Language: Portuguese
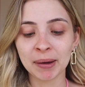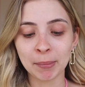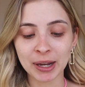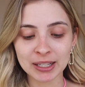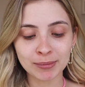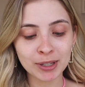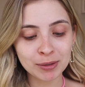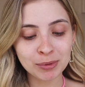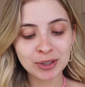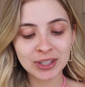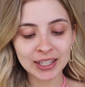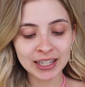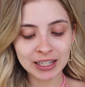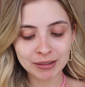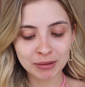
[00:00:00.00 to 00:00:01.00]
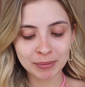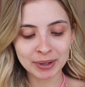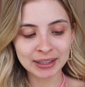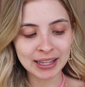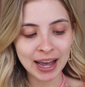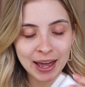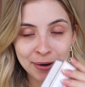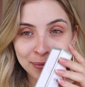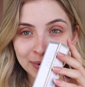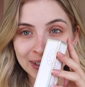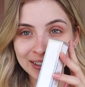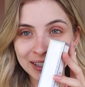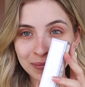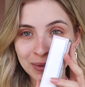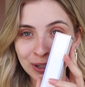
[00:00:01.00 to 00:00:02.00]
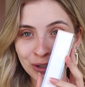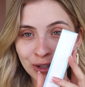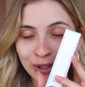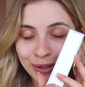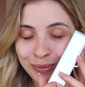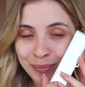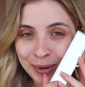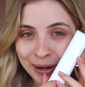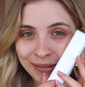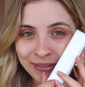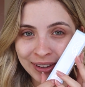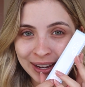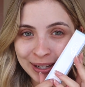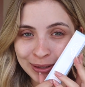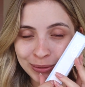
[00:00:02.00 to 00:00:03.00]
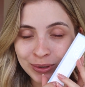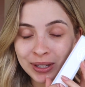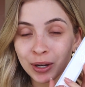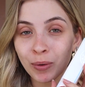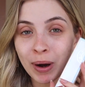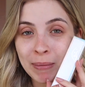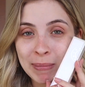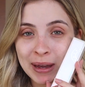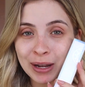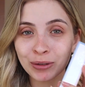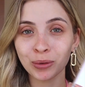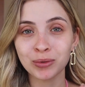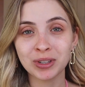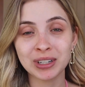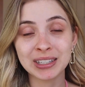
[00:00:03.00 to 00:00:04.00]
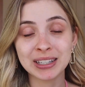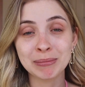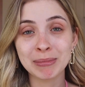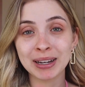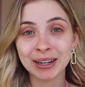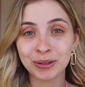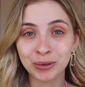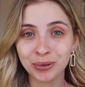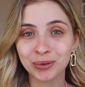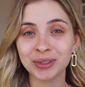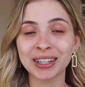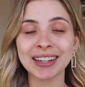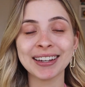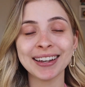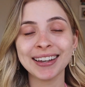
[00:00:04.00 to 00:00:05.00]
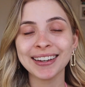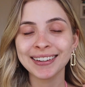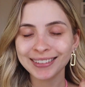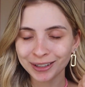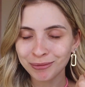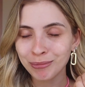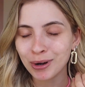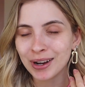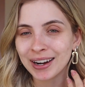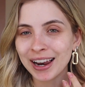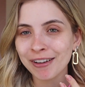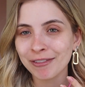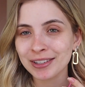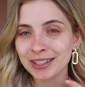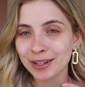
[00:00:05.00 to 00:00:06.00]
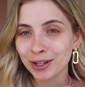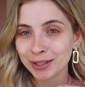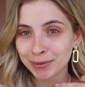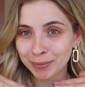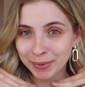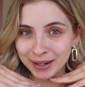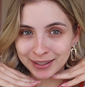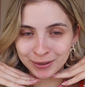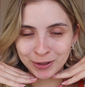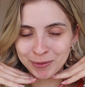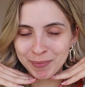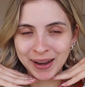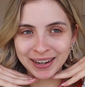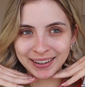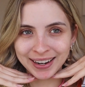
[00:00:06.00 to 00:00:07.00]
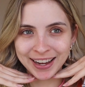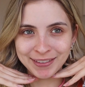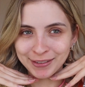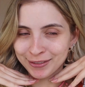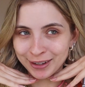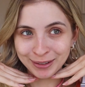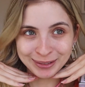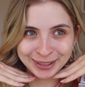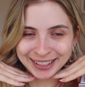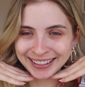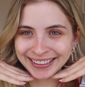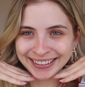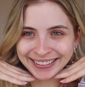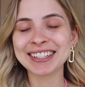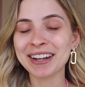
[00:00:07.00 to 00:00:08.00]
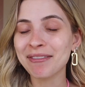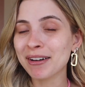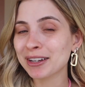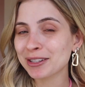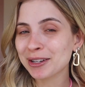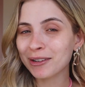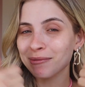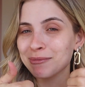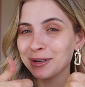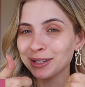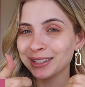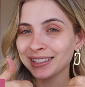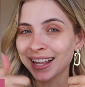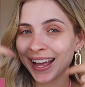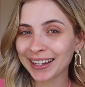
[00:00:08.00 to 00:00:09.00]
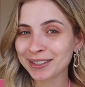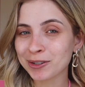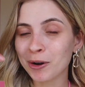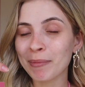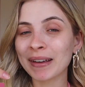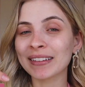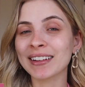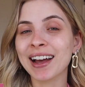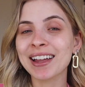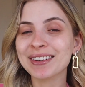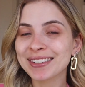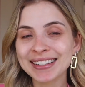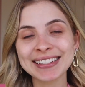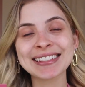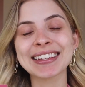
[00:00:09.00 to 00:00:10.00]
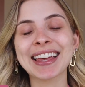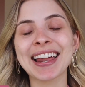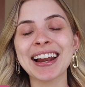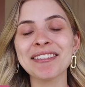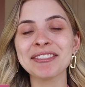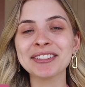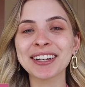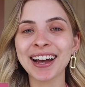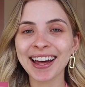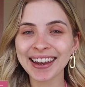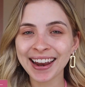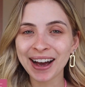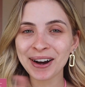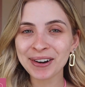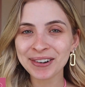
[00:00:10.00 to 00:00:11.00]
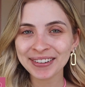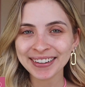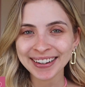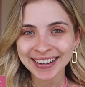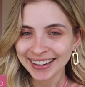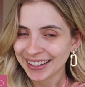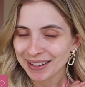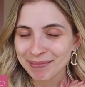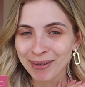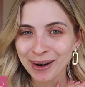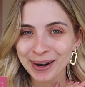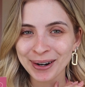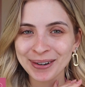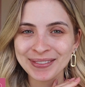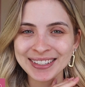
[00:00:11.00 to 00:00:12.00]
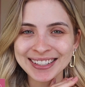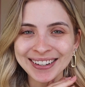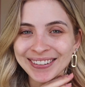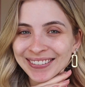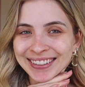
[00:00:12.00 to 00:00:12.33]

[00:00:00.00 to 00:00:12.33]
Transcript: Mas mesmo assim, eles me mandaram um lançamentinho perfeito e eu amei, tô usando a semana toda. Então bora lá fazer nossa preparação de pele leve favorita. Já vai deixando muitos likes, comentários, se inscreve no canal e bora começar o